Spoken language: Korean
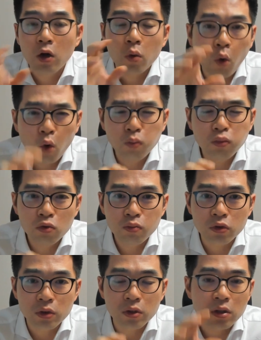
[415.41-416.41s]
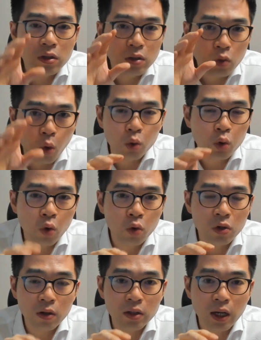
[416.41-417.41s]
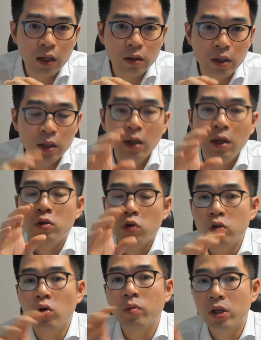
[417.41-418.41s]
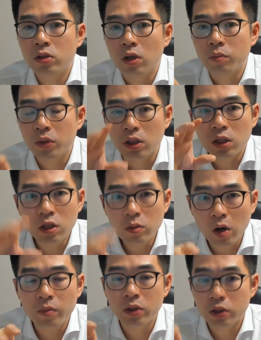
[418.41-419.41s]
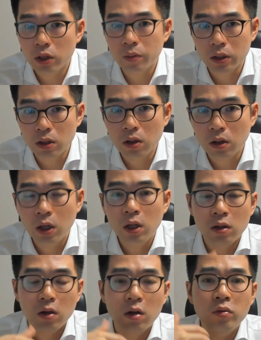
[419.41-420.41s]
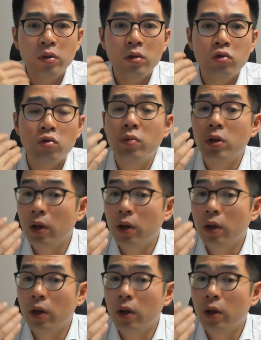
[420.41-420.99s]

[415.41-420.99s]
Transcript: 그 부분, 그 공통 역량을 최종 면접, 특히 임원 면접에서 여러분들이 준비를